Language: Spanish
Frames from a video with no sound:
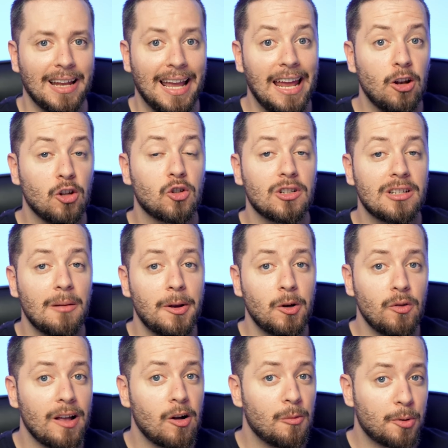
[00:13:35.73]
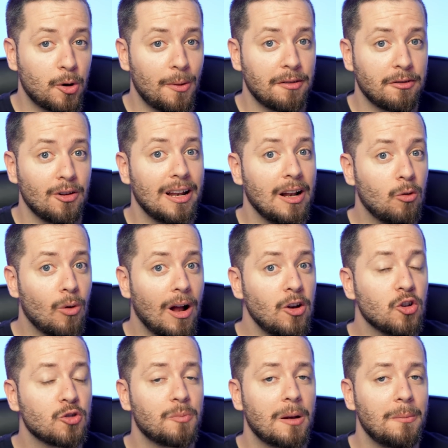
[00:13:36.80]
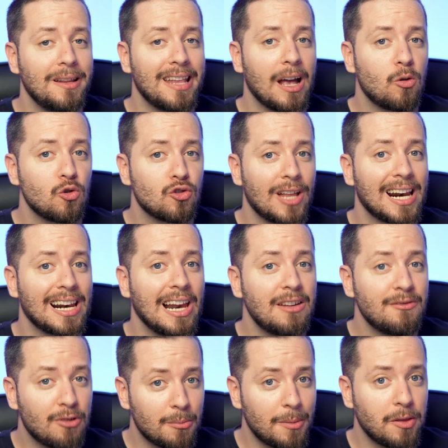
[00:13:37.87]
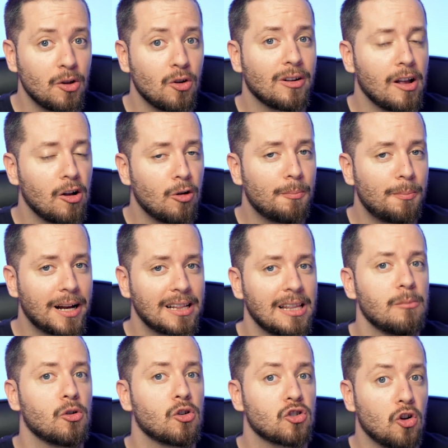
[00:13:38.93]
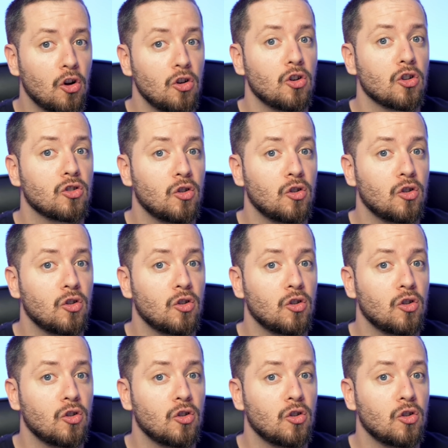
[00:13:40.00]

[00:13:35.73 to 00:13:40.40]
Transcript: El otro es el menú de comprobación, el cual nos permite ajustar la información que compartimos con los